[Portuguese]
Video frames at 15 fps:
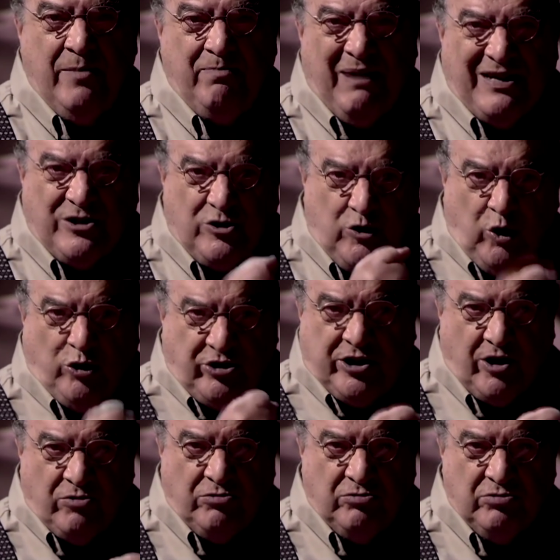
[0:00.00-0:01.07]
mas
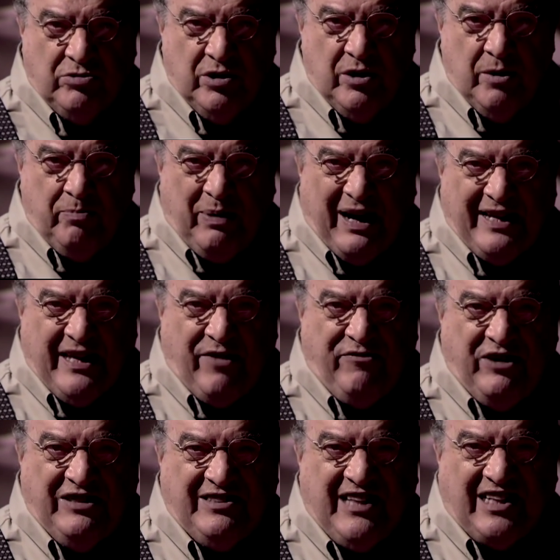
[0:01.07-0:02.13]
lutam para que a
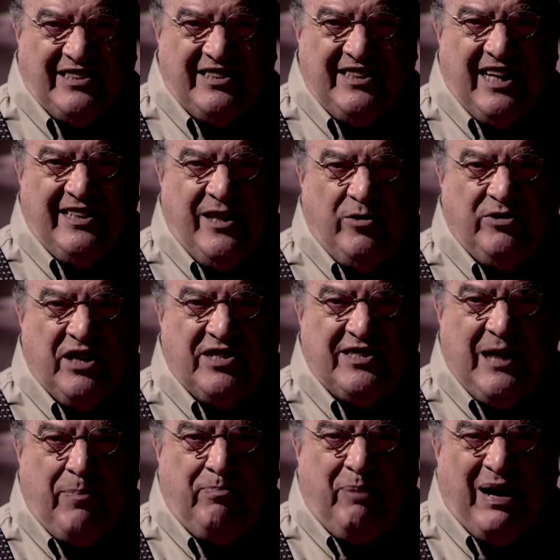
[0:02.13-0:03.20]
fantasia não
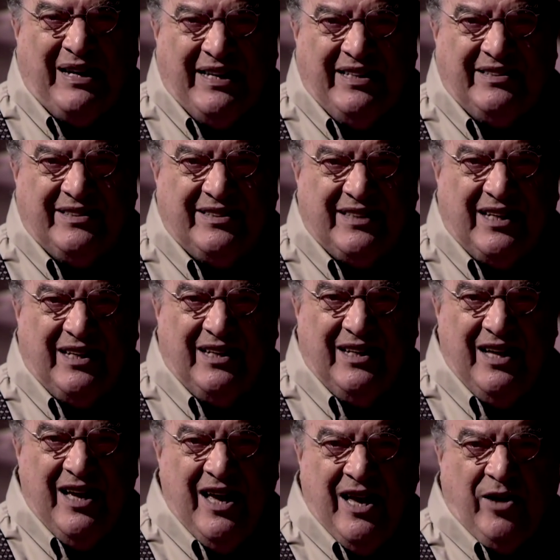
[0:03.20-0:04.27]
desapareça.
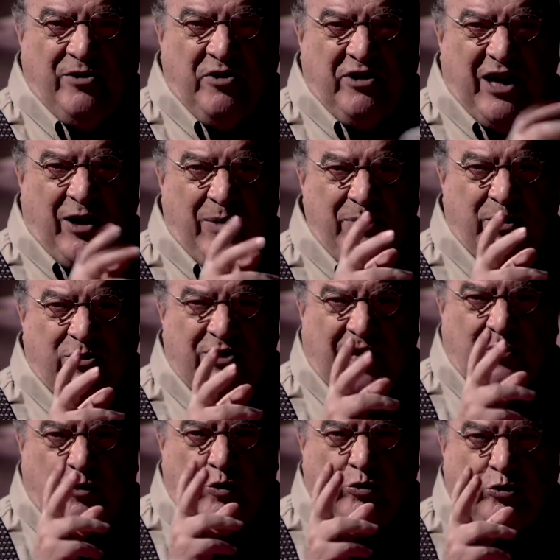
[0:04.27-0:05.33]
Eu não quero amigos
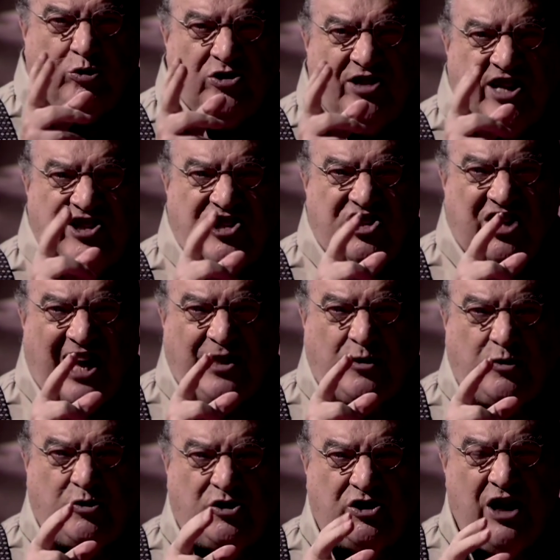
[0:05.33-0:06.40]
adultos nem
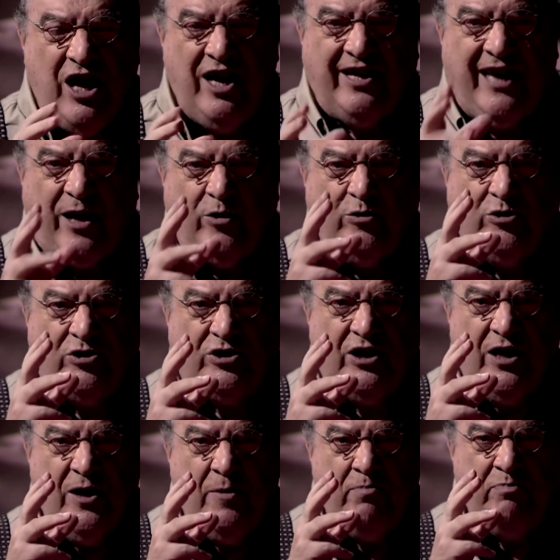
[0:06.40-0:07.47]
chatos, quero
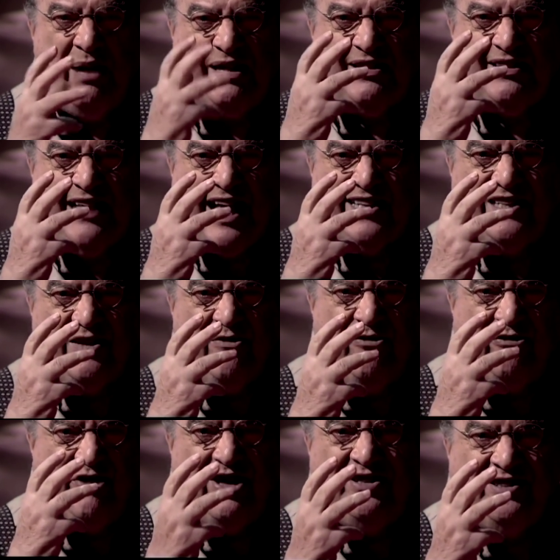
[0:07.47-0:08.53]
os metade
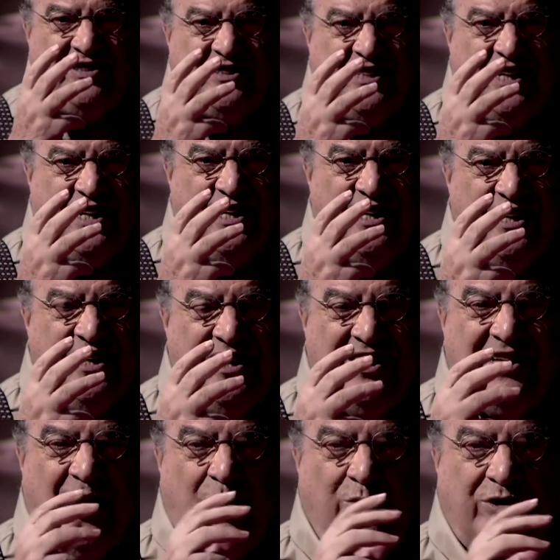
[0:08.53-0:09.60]
infância,
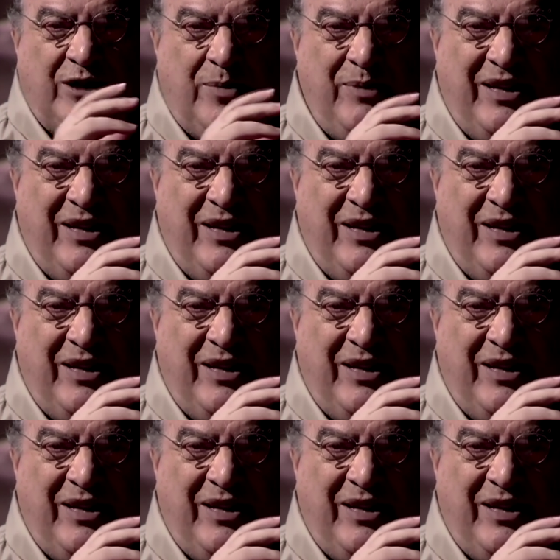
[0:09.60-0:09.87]
e a outra